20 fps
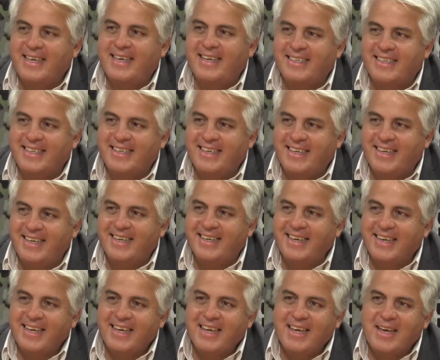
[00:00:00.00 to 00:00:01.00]
Así que
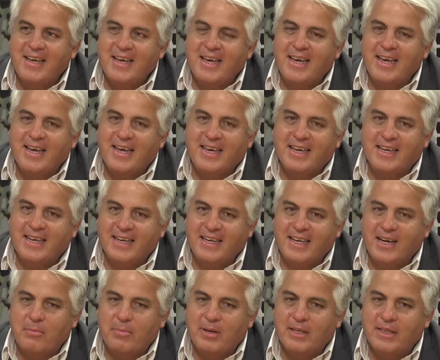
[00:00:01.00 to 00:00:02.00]
eh,
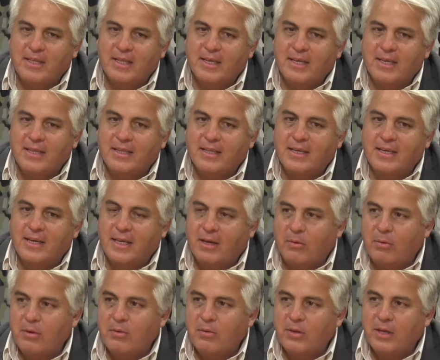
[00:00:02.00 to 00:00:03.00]
generalmente el que, está, el que
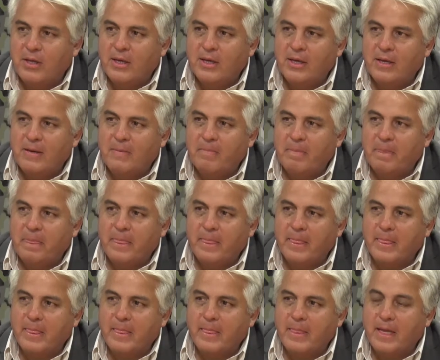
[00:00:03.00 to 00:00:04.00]
vive
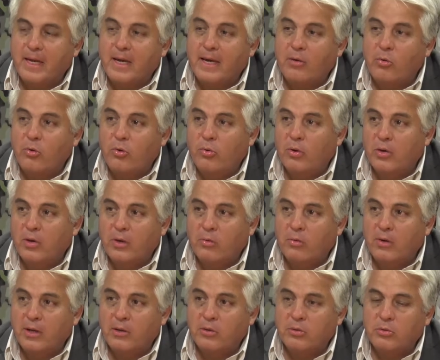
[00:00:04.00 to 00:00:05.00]
de, la uva o de
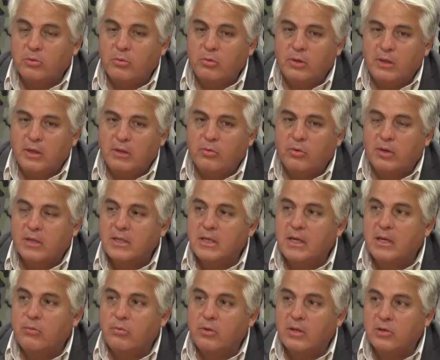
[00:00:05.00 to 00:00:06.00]
cualquier otro cultivo hace
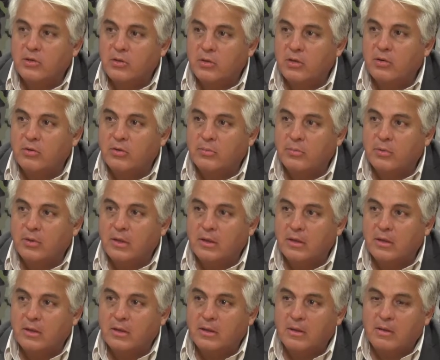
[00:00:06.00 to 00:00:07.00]
las curaciones
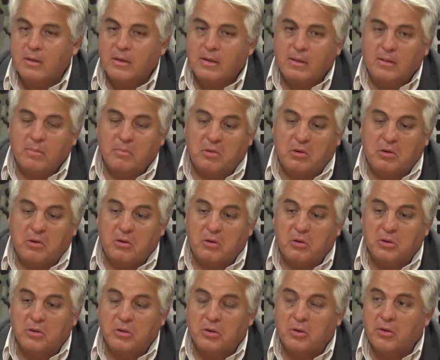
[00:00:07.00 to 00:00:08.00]
correspondientes, pero el
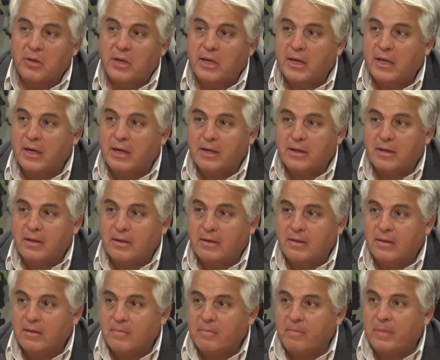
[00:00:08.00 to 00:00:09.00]
otro lo deja eh,
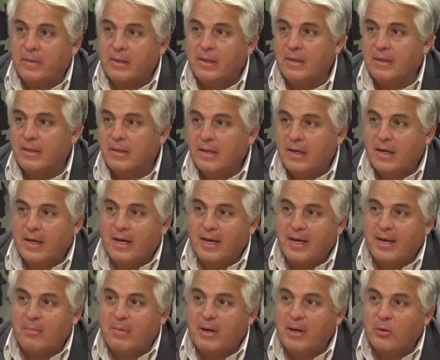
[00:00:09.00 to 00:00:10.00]
a
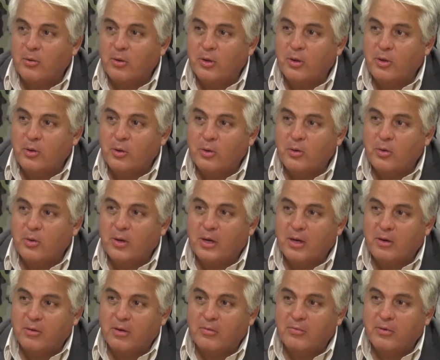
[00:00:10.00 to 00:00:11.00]
la mano de Dios, a
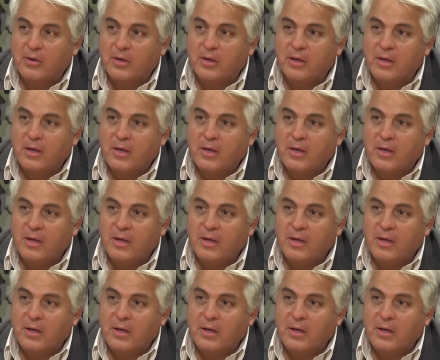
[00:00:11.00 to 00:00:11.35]
lo que fuere.